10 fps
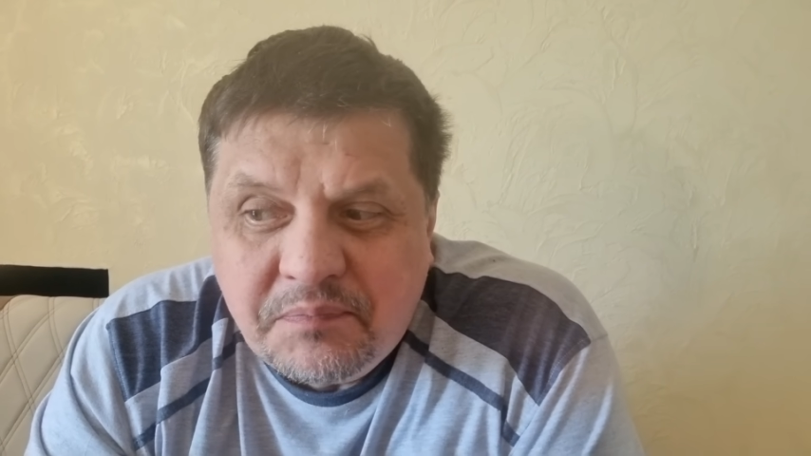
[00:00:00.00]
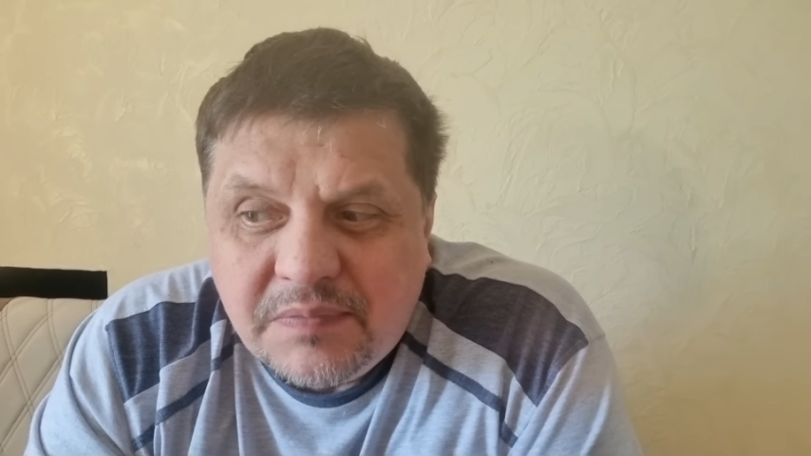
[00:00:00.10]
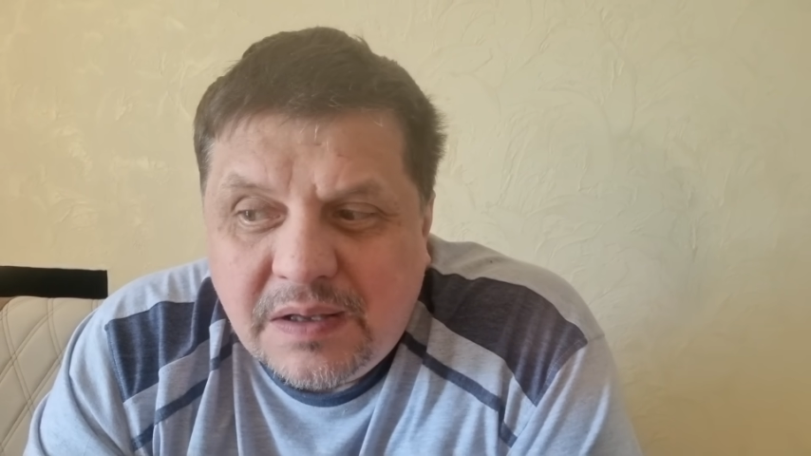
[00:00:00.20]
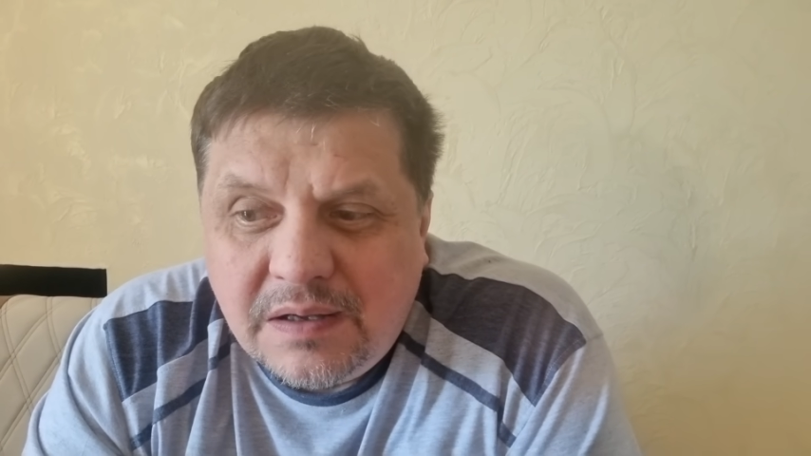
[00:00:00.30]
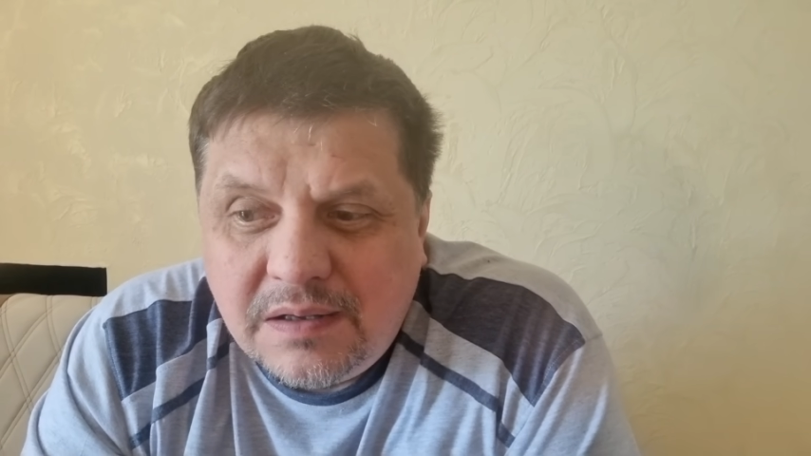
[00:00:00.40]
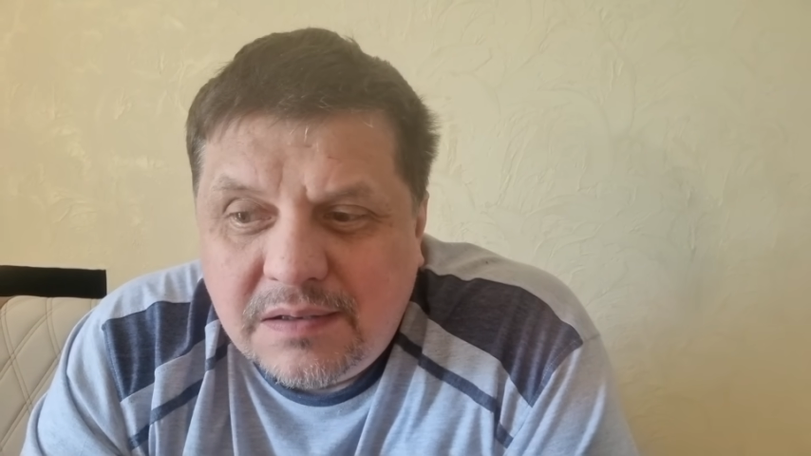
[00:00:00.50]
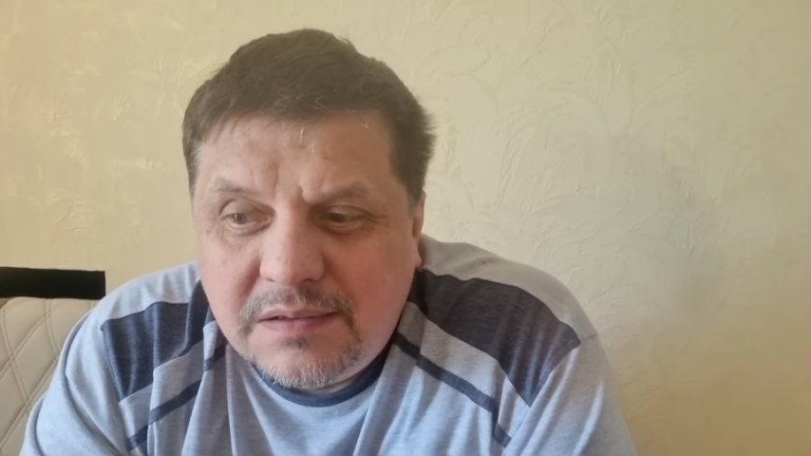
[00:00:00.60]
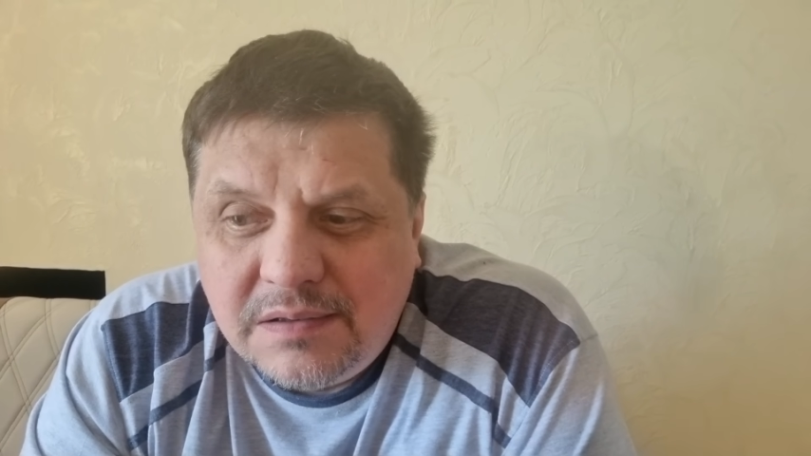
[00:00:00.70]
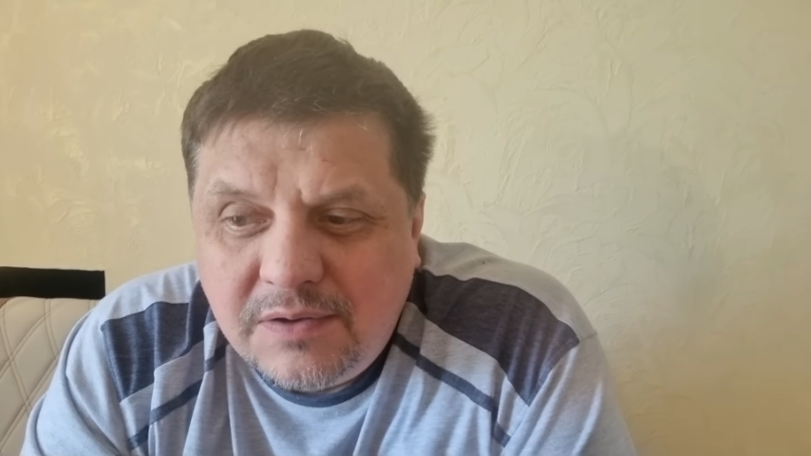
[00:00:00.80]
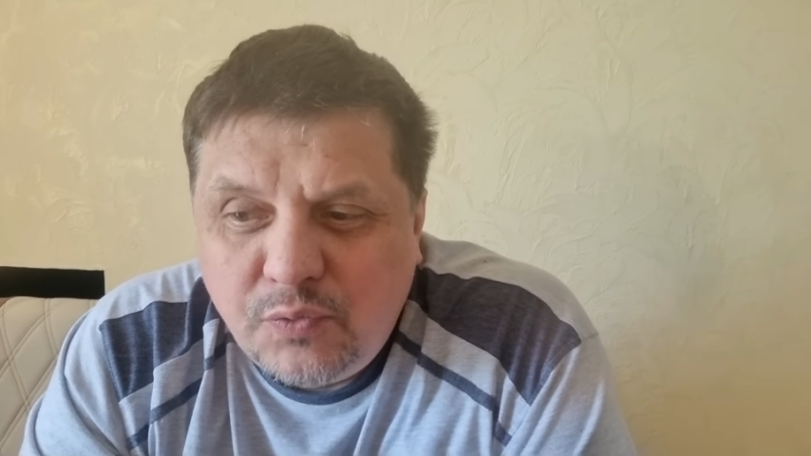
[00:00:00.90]

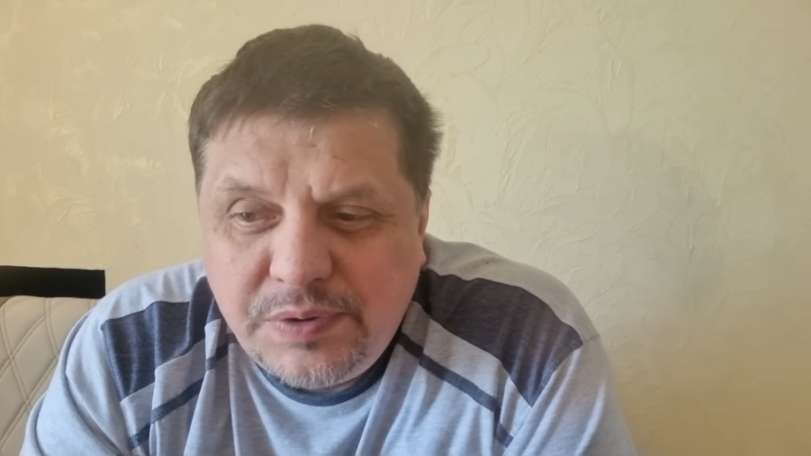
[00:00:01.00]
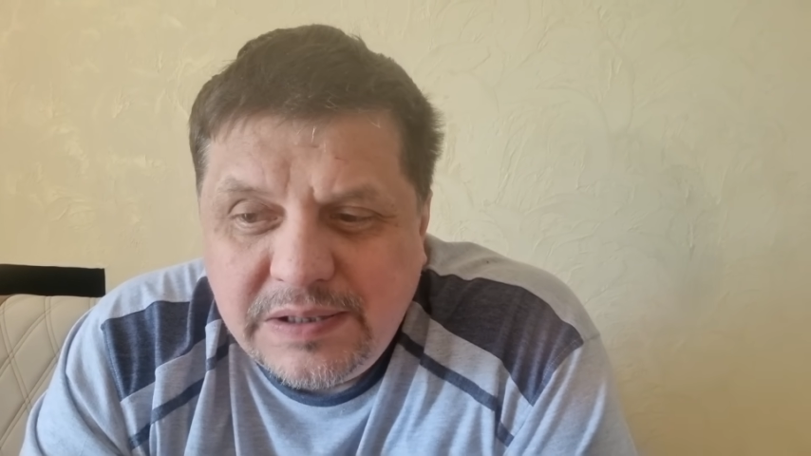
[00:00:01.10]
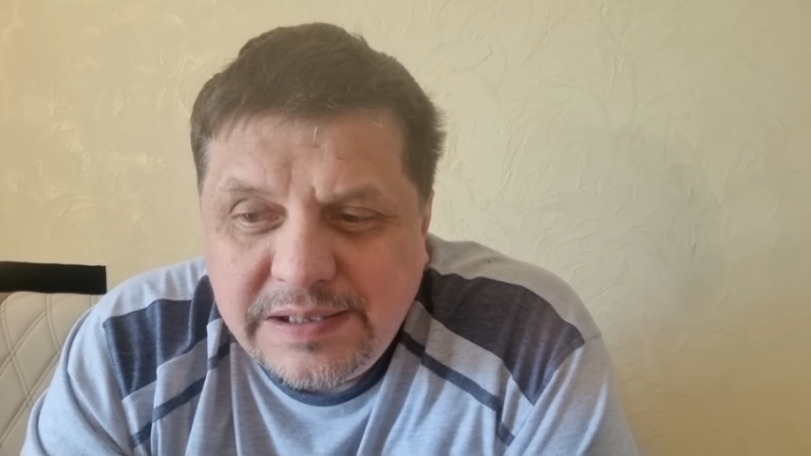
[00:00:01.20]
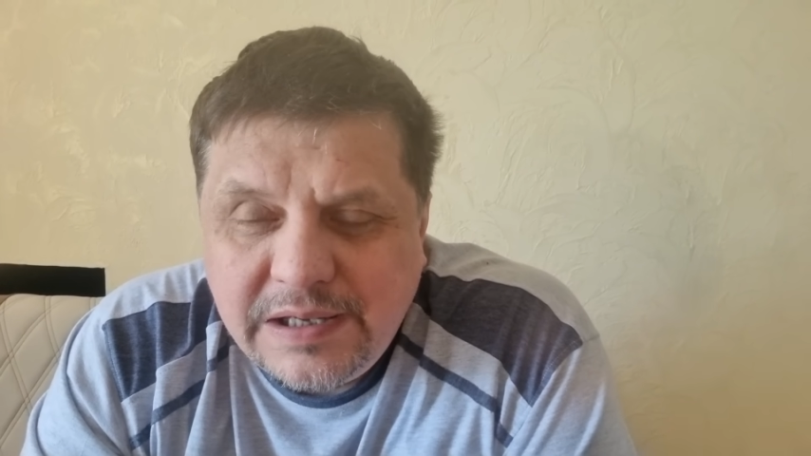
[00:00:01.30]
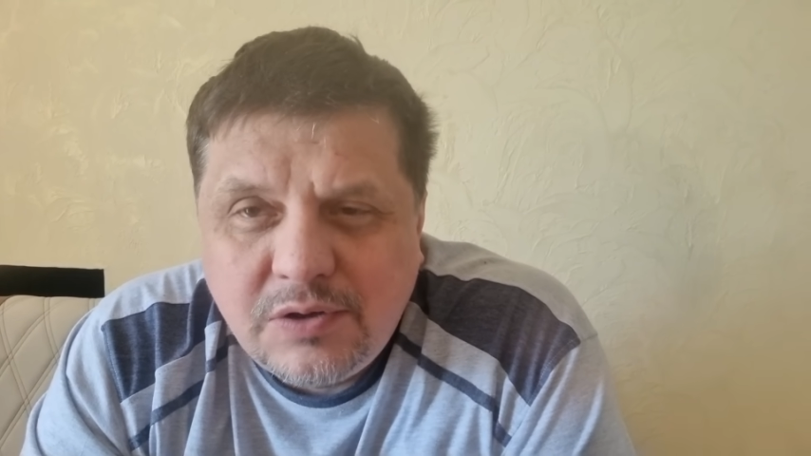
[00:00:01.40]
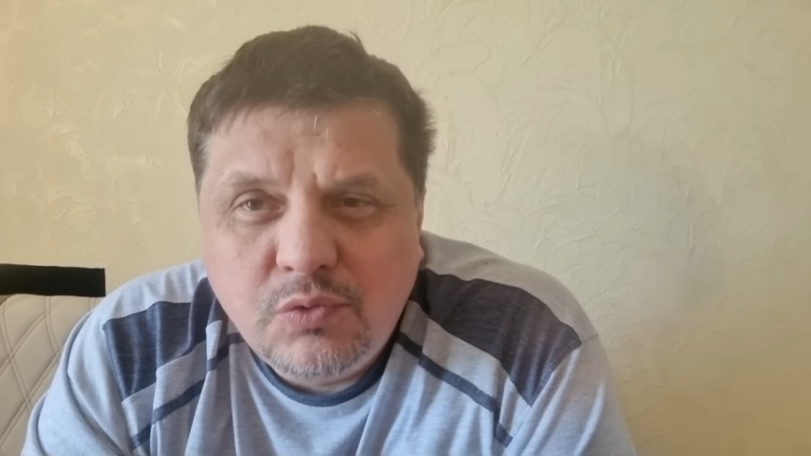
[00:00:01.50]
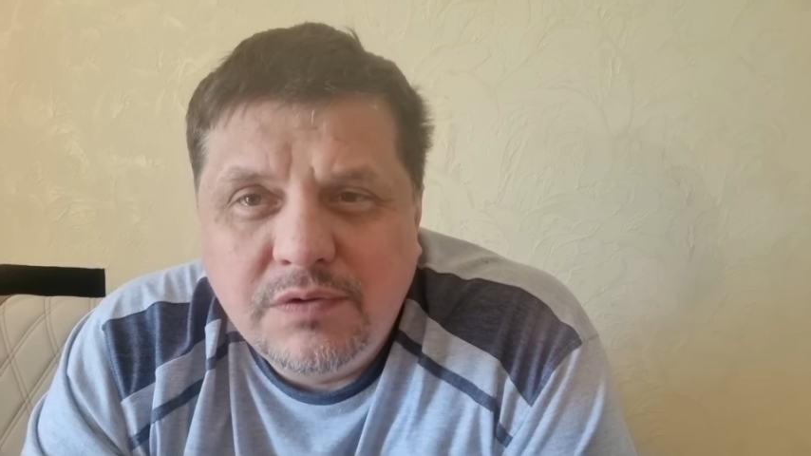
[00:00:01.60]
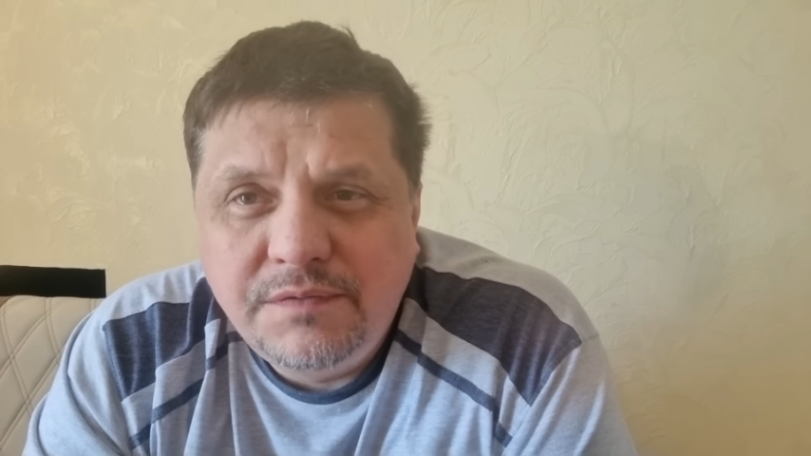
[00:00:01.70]
Э, любил ли это он